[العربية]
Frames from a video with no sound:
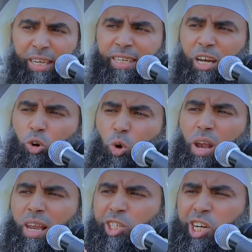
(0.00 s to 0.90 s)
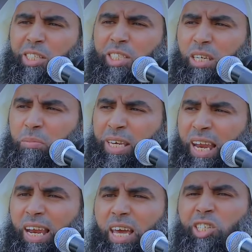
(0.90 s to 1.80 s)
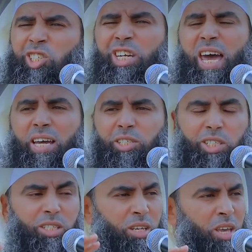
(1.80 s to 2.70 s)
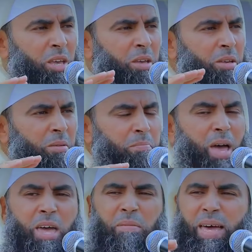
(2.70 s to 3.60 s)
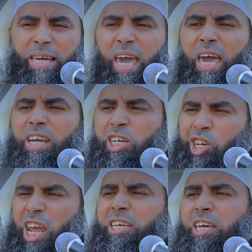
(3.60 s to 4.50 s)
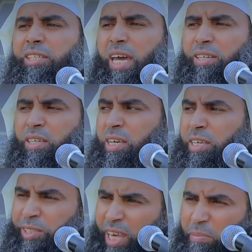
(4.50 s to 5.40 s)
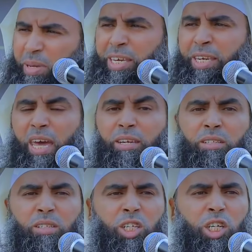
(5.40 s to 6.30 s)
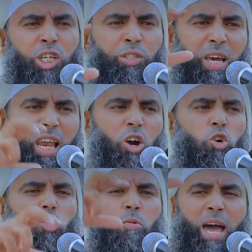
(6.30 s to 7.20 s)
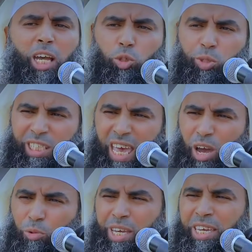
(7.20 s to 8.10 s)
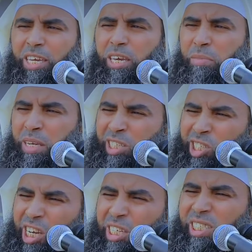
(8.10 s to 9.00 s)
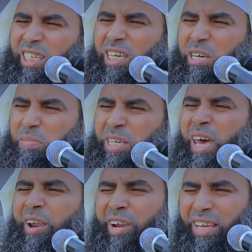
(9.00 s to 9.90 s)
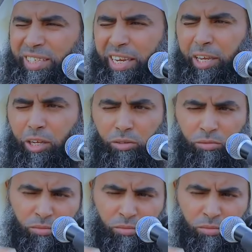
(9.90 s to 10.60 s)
إن كل جنس من الأجناس مهما كان جيدا ثمينا فله ما يساويه من جنسه من الرديء